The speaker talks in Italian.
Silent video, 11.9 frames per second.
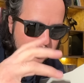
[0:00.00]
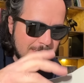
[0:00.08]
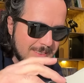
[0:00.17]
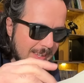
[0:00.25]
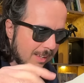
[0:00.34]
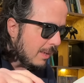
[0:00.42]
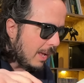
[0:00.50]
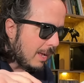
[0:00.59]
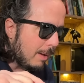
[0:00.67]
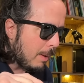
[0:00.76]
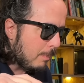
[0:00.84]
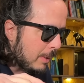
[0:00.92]
Pensa
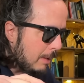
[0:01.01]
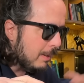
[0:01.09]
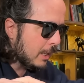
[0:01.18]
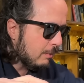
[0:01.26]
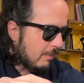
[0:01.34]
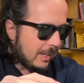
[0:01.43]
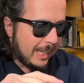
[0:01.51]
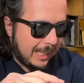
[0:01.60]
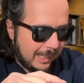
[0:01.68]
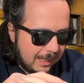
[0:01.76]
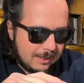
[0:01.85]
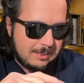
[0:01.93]
a, a prima che dovevi
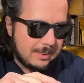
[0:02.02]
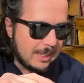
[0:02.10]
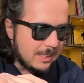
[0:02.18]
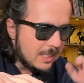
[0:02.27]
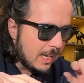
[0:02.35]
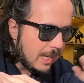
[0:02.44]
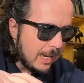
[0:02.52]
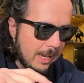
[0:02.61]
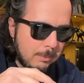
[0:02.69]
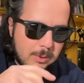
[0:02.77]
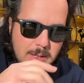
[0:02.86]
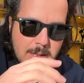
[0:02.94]

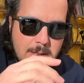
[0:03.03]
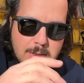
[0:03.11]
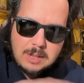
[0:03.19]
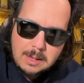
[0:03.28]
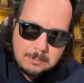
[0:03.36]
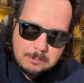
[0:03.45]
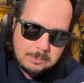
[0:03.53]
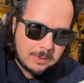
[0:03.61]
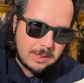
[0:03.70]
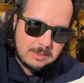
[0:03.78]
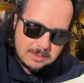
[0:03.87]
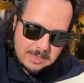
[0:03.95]
schiacciare, poi... Cioè,
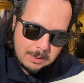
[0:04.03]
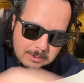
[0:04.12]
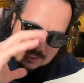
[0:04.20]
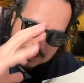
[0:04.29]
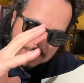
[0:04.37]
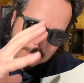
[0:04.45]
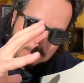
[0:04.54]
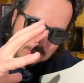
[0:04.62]
ci, sia, ci rendiamo